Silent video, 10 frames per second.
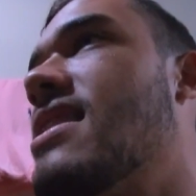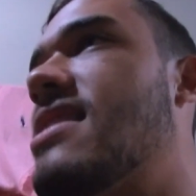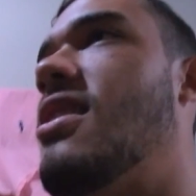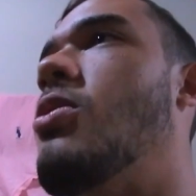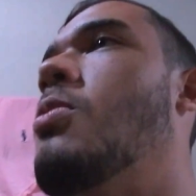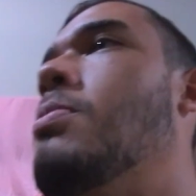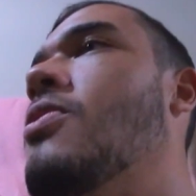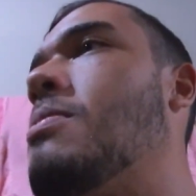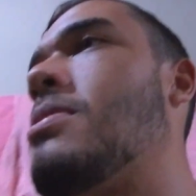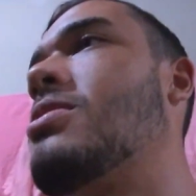questão, o
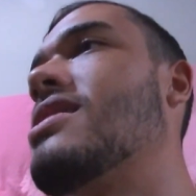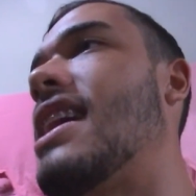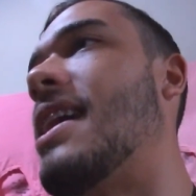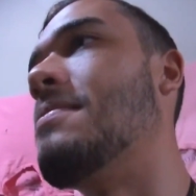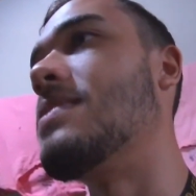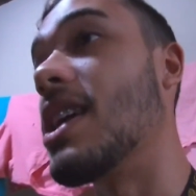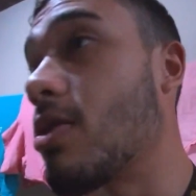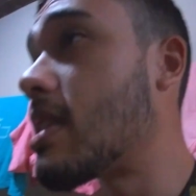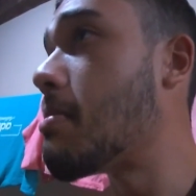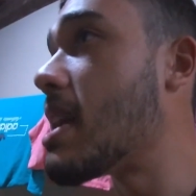povo vai perguntar.
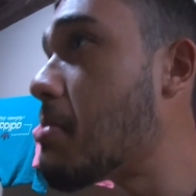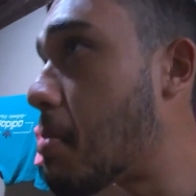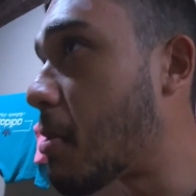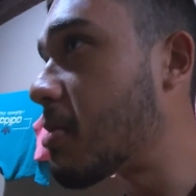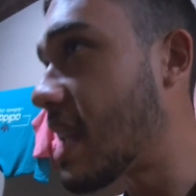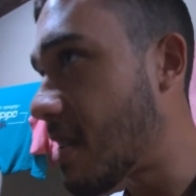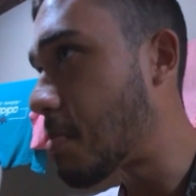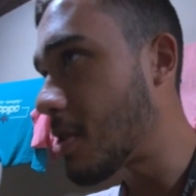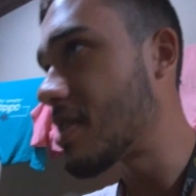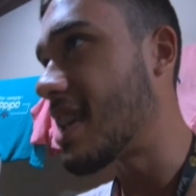Eu também me perguntei isso pra